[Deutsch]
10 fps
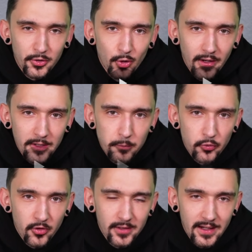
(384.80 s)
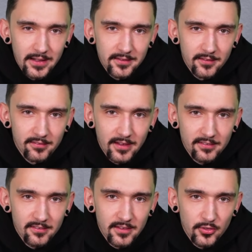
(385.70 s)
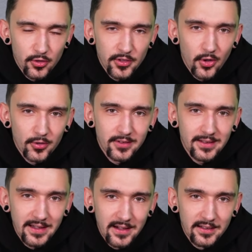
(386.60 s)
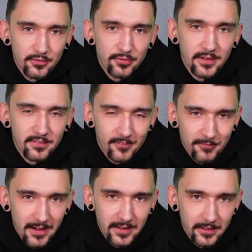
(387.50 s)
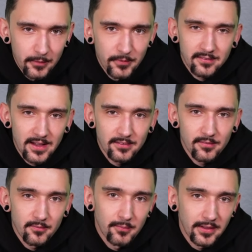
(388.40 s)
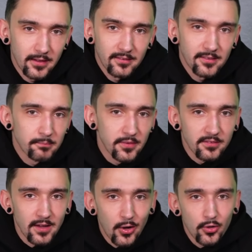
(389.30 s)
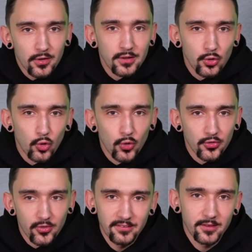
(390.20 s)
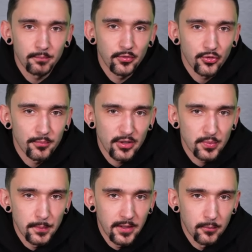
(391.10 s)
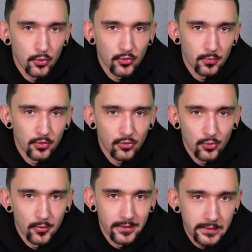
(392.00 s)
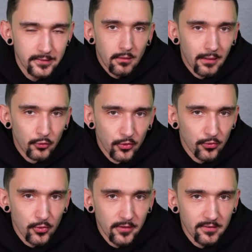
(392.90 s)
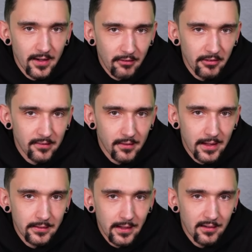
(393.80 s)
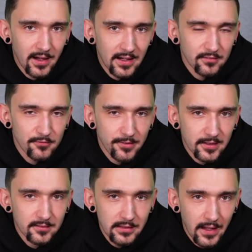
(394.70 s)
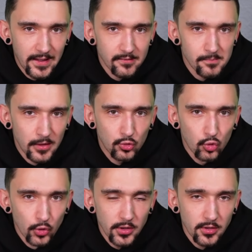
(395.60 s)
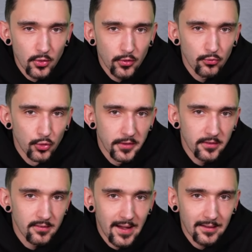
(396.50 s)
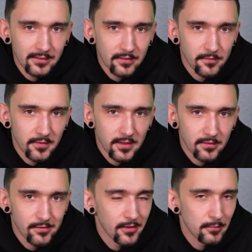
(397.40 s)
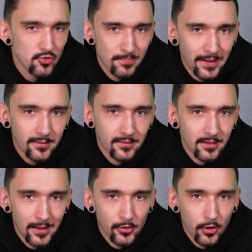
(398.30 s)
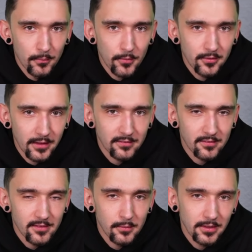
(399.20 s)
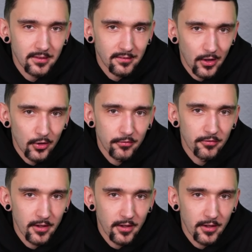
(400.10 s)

Noch eine Besonderheit ist, dass es natürlich auch die KIF 2 gibt. Das heißt, man, es gibt diese auch in groß. Das gibt es zum Beispiel bei der Breeze 2 nicht. Ansonsten würde ich sagen, haben wir jetzt eigentlich alle harten Fakten erstmal durch und Rauch, würde sagen, dass Rauch, wir jetzt Rauch, zu dem spannenden Teil kommen und das ist nämlich das Rauchen.